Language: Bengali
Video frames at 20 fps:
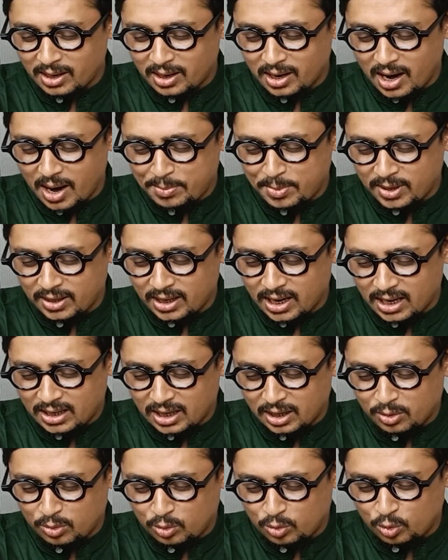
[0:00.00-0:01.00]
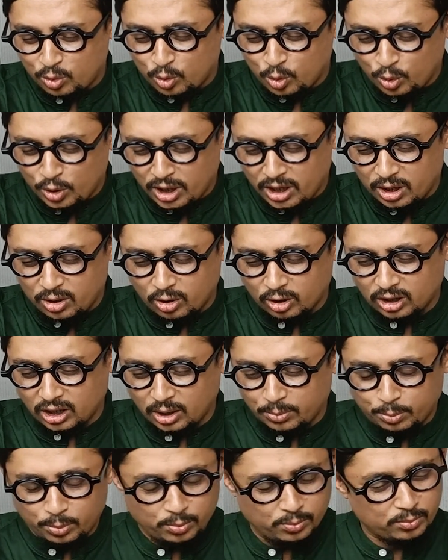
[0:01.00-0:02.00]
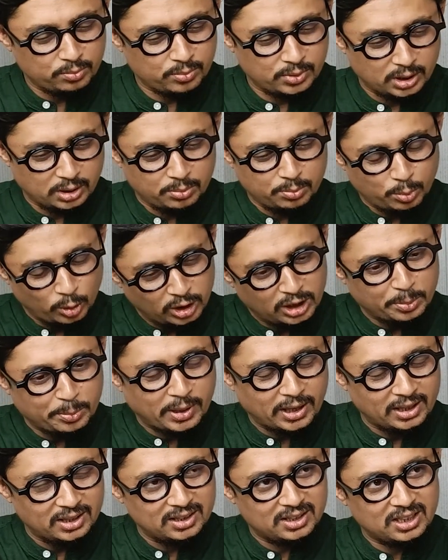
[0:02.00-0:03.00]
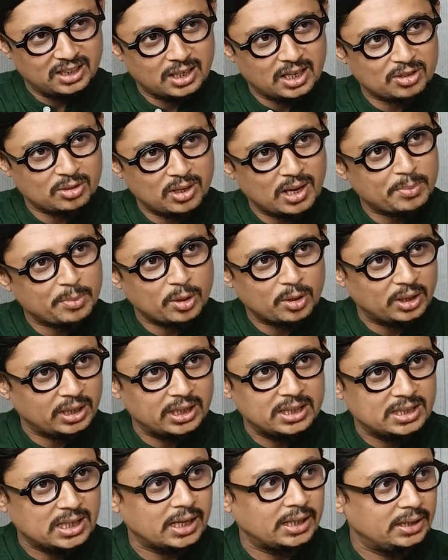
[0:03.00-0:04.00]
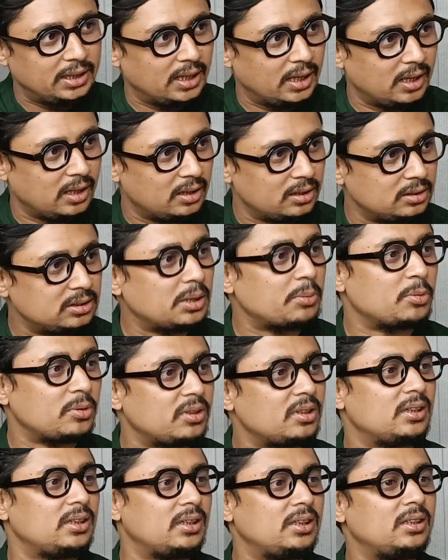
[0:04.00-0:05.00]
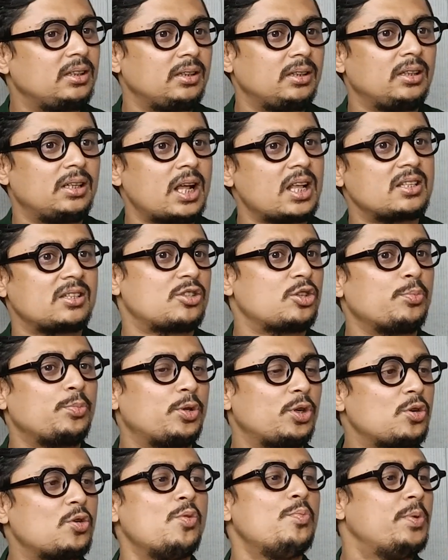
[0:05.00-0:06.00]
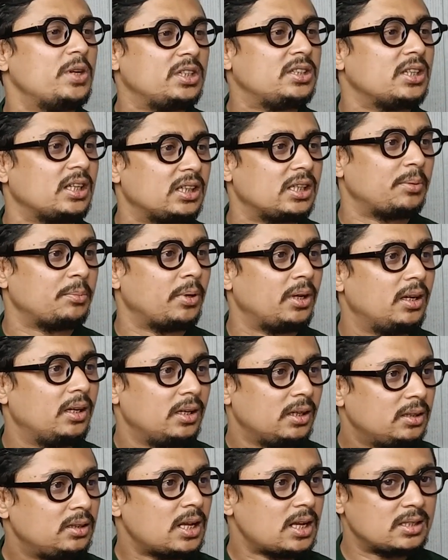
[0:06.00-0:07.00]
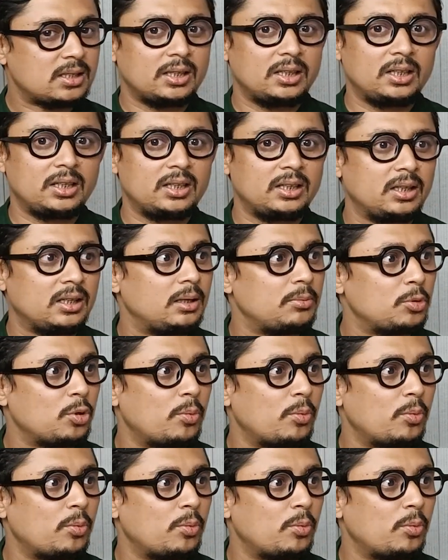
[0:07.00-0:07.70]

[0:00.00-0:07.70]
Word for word: আপনার একটা গুণের কথা বলতে পারেন যেটা আসলে আমরা অনেকেই জানি না যেমন নাচ সম্পর্কে খুব বেশি জানতাম না নাচটা দেখে দেখলাম ও oh